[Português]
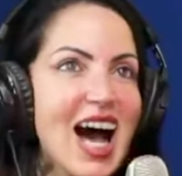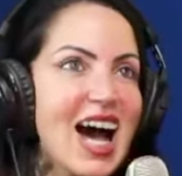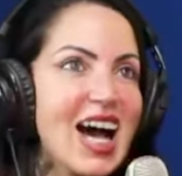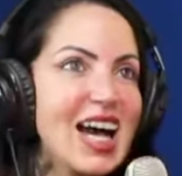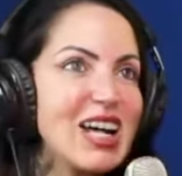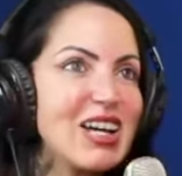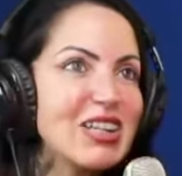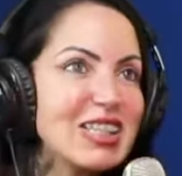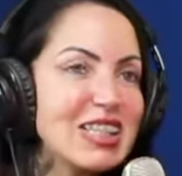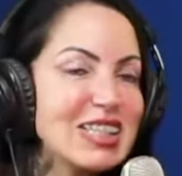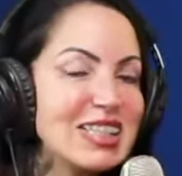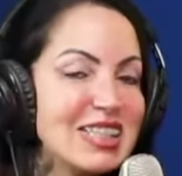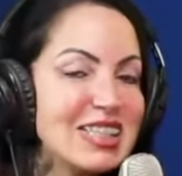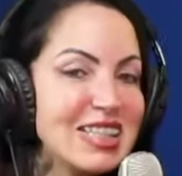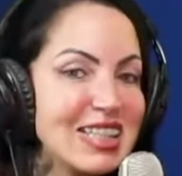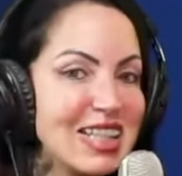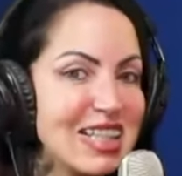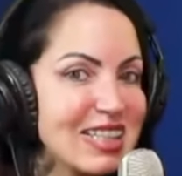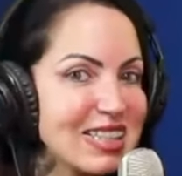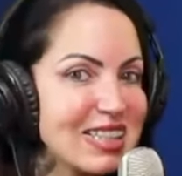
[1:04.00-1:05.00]
Aí eu já
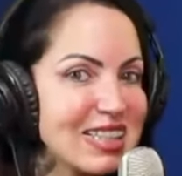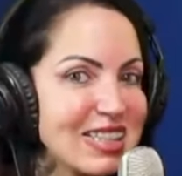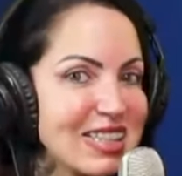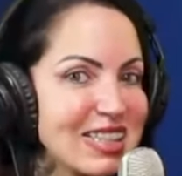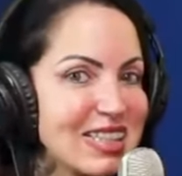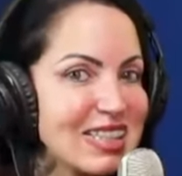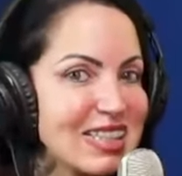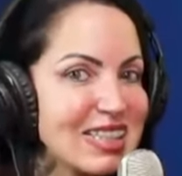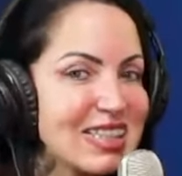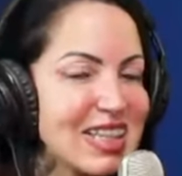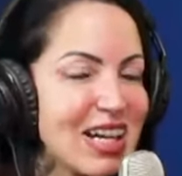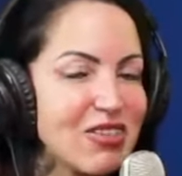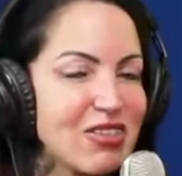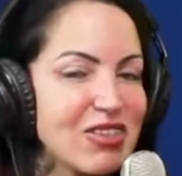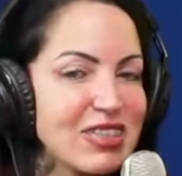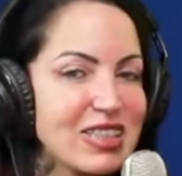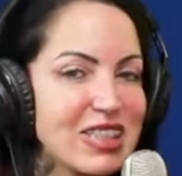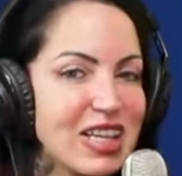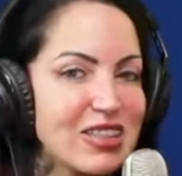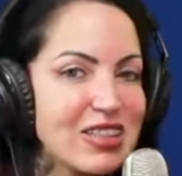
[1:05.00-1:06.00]
tinha já
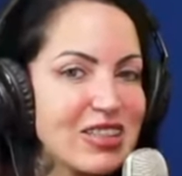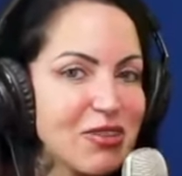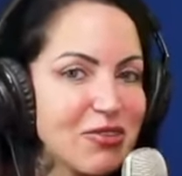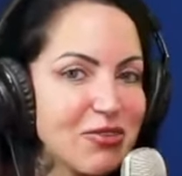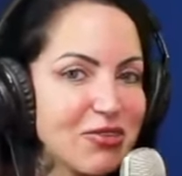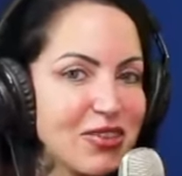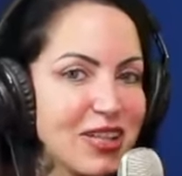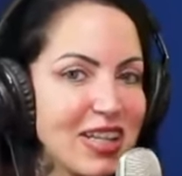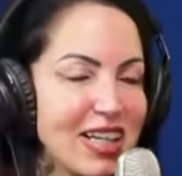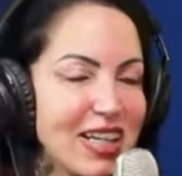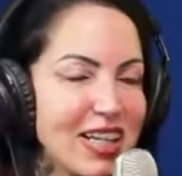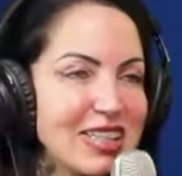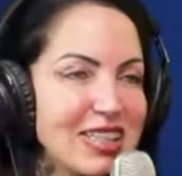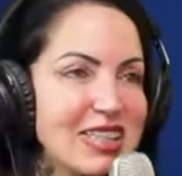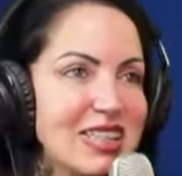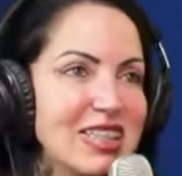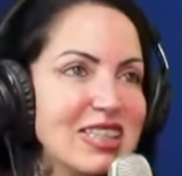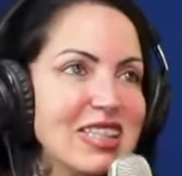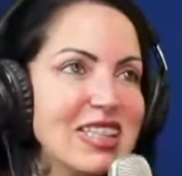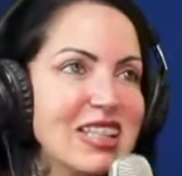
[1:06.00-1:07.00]
gozado na
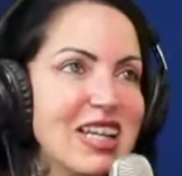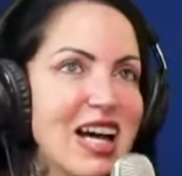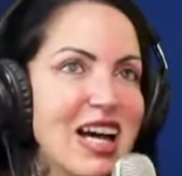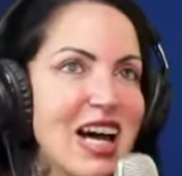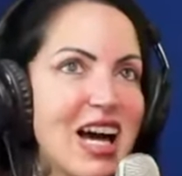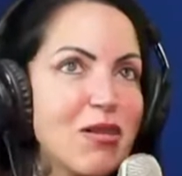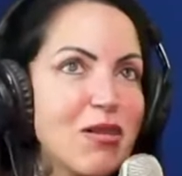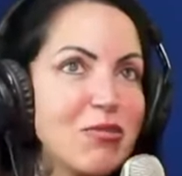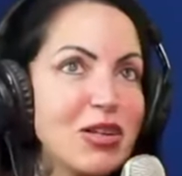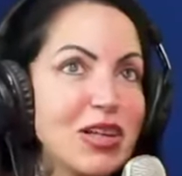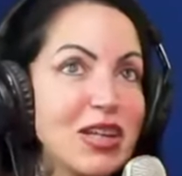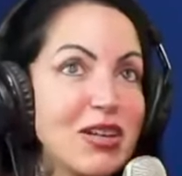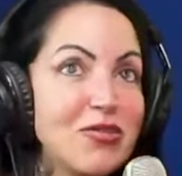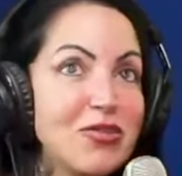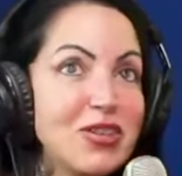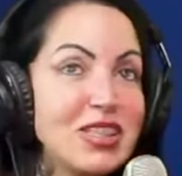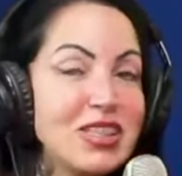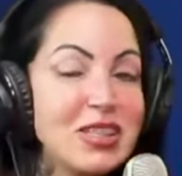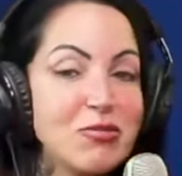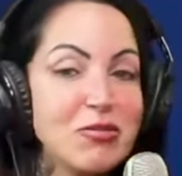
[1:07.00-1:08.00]
frente. A mulher
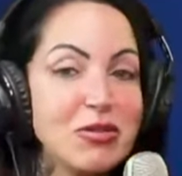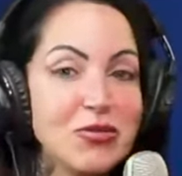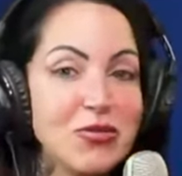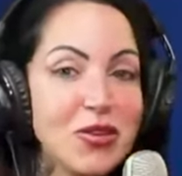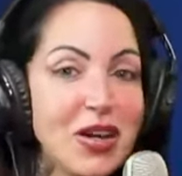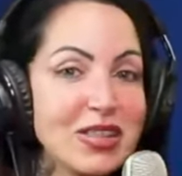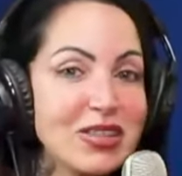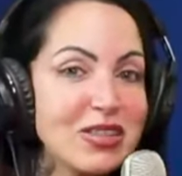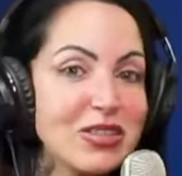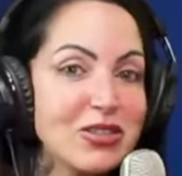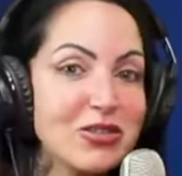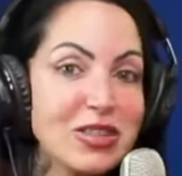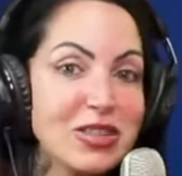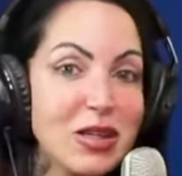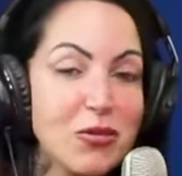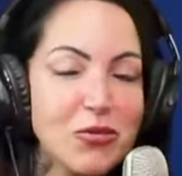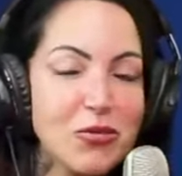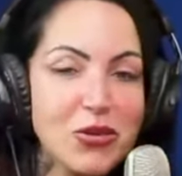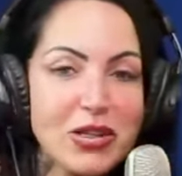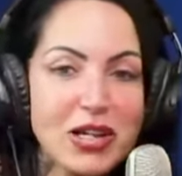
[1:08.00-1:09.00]
virgem é muito fácil de gozar
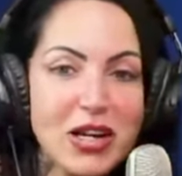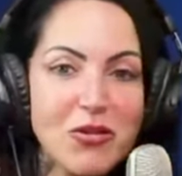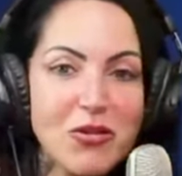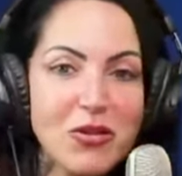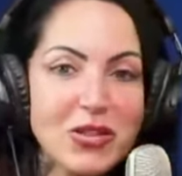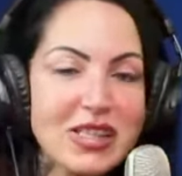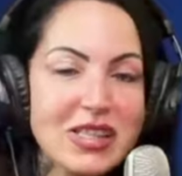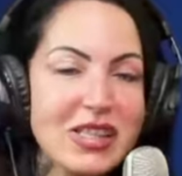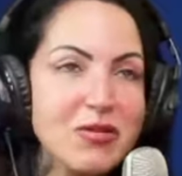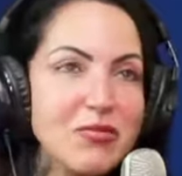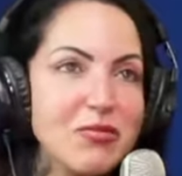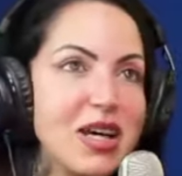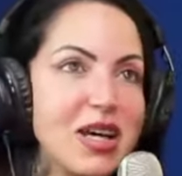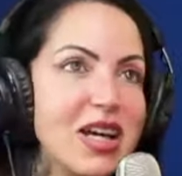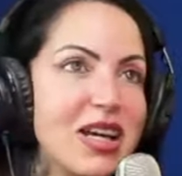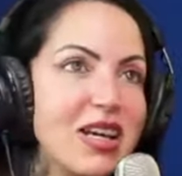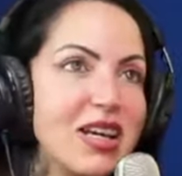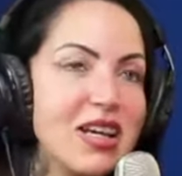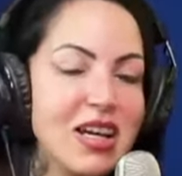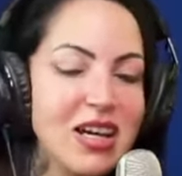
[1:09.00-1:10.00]
por qualquer coisa
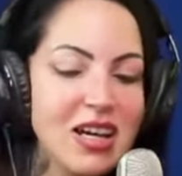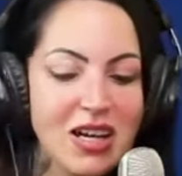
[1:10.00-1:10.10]
também.